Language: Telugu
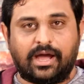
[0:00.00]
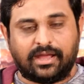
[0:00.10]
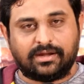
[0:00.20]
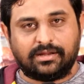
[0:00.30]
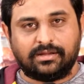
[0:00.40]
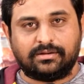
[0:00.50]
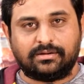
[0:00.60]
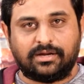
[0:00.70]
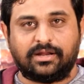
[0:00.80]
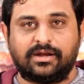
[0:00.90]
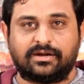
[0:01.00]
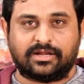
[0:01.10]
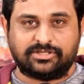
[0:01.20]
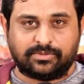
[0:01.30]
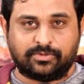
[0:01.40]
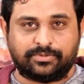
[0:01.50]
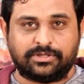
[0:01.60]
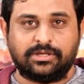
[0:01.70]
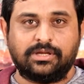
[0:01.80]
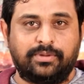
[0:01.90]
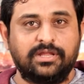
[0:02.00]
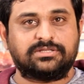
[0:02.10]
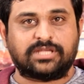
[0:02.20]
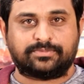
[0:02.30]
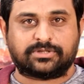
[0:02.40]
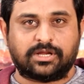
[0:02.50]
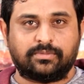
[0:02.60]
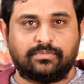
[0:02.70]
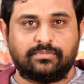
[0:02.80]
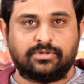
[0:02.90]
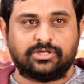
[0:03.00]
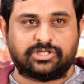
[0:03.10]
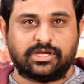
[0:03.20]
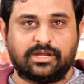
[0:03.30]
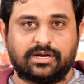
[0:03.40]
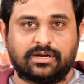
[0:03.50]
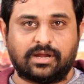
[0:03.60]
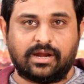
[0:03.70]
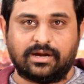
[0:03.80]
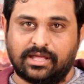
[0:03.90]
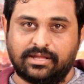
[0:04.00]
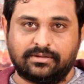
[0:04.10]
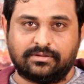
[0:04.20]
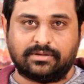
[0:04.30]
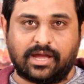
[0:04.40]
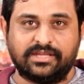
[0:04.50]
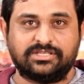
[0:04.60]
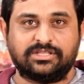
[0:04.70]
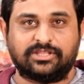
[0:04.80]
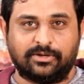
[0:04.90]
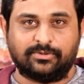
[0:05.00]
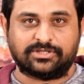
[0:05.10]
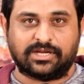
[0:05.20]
హాయ్ అండి నేను డైరెక్టర్ అజయ్ భూపతి ప్లీజ్ సబ్స్క్రైబ్ షేర్ అండ్ లైక్ ఐజీ తెలుగు